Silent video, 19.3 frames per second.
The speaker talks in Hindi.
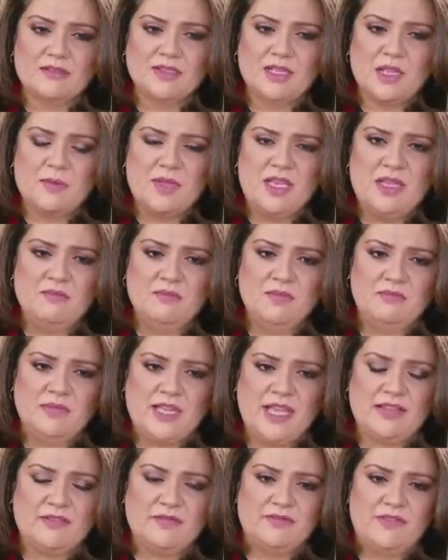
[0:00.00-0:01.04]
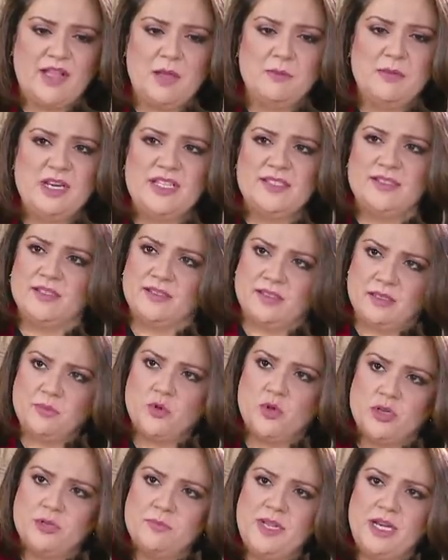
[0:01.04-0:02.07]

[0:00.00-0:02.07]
कभी लाइक like, फैमिली से सपोर्ट